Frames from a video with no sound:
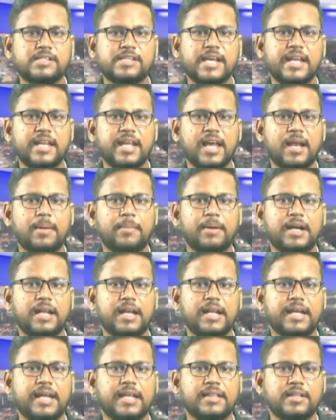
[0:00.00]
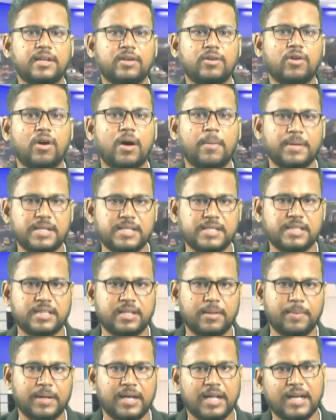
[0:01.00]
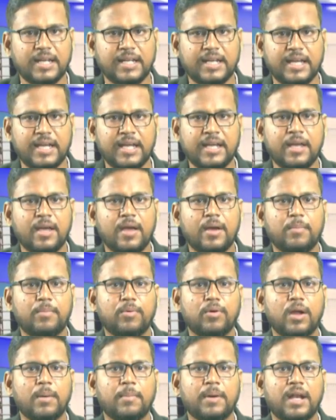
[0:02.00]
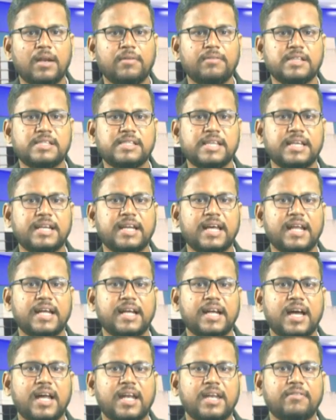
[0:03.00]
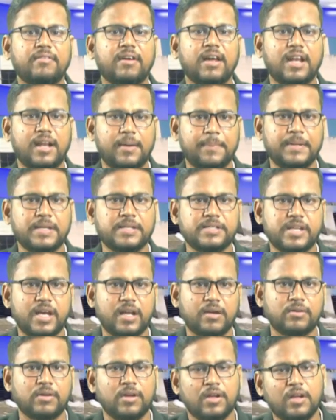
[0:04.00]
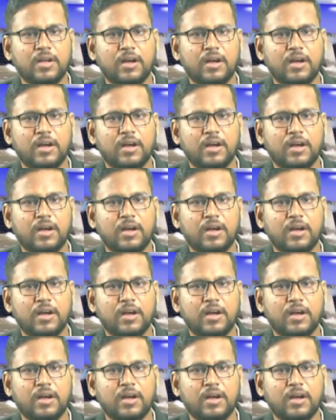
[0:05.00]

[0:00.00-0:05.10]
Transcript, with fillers: చేర్యాల మండల కేంద్రంలో ఆమె చిత్రపటానికి పూలమాలు వేసి ఘనంగా నివాళులర్పించారు